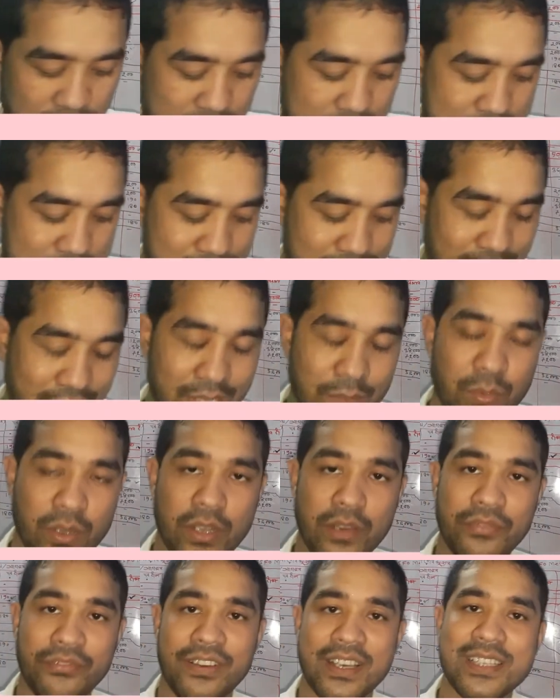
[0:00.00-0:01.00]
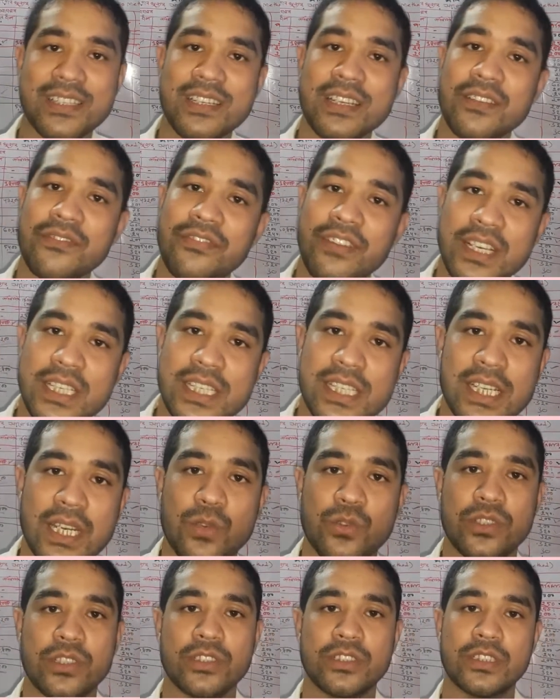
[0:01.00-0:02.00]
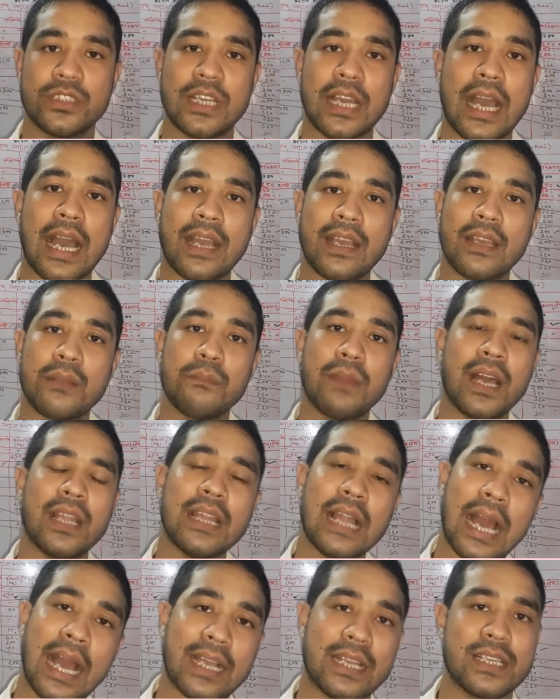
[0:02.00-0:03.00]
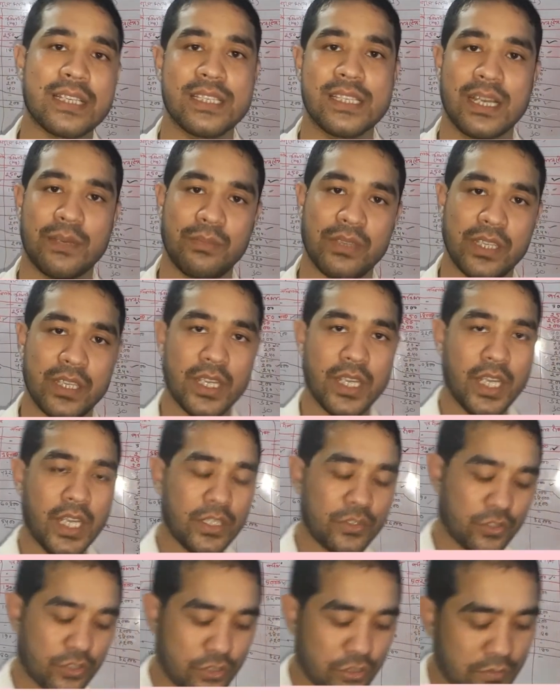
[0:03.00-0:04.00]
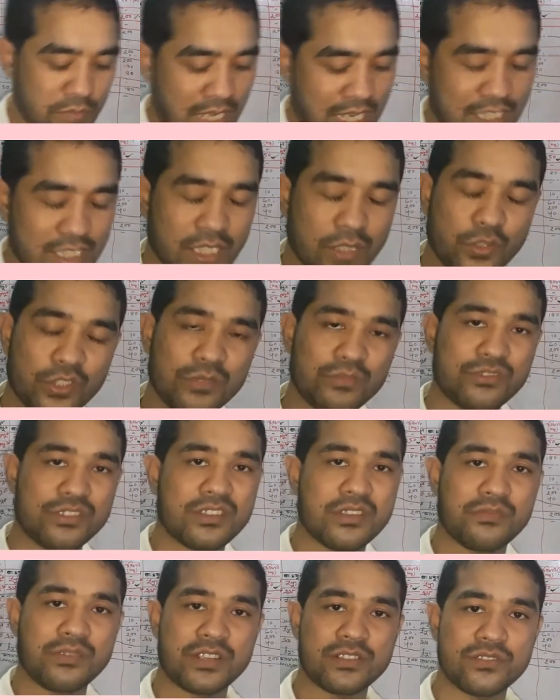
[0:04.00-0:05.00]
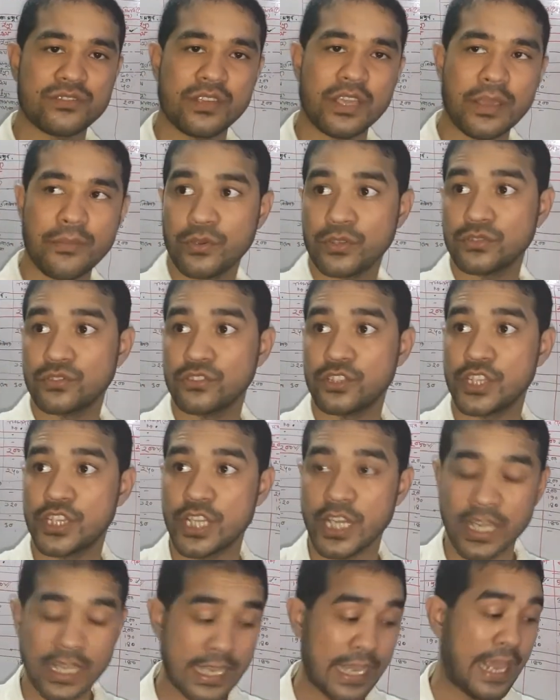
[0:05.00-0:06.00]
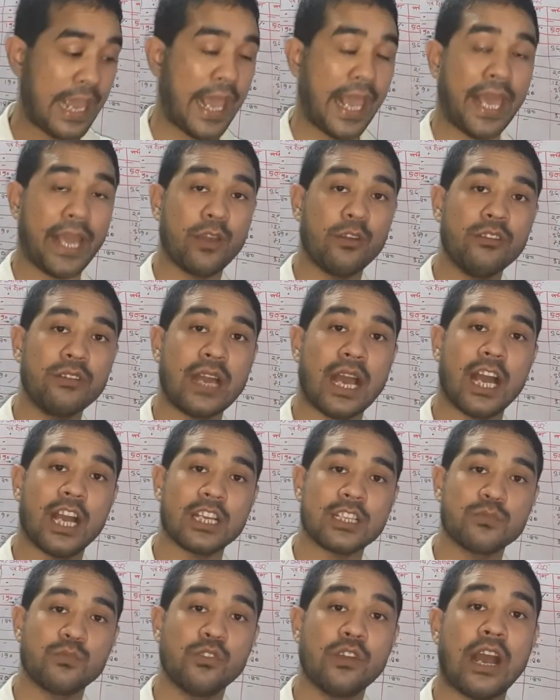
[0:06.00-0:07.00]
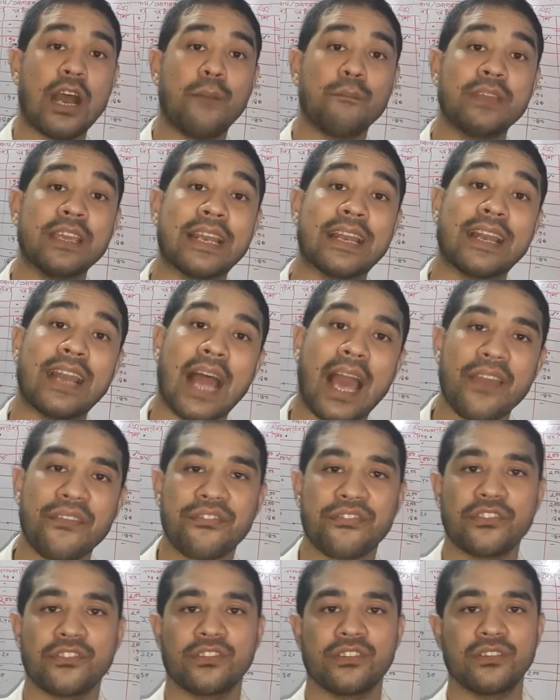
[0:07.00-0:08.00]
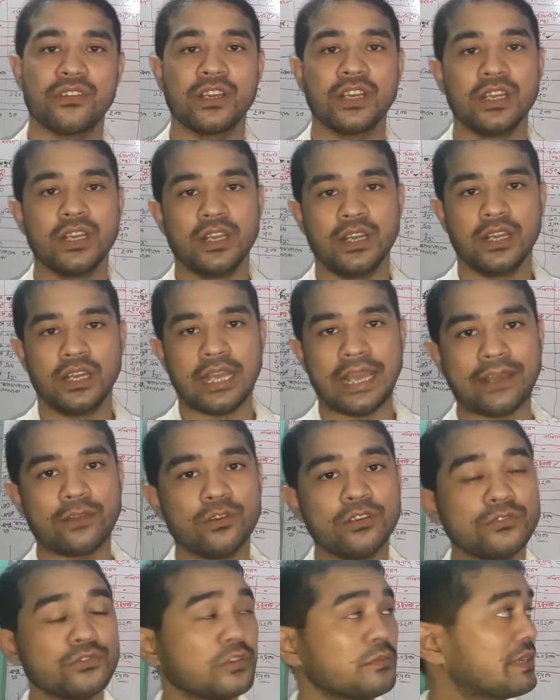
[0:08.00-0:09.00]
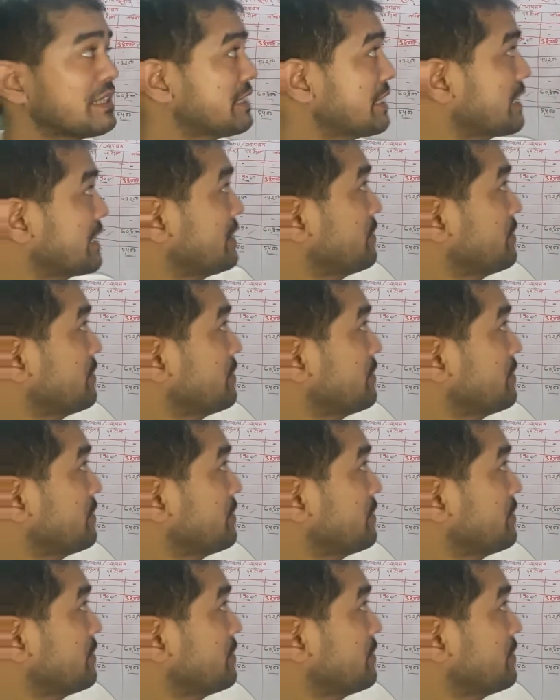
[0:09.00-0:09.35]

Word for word: যেটাকে বলা হয় ফার্স্ট ইন ফার্স্ট আউট যেটা আগের মাল আগে যাবে তো তোমরা আশা করি বুঝতে পারছো এই পদ্ধতিতে এখন আসবো আমি লাইভ এখন তোমাদেরকে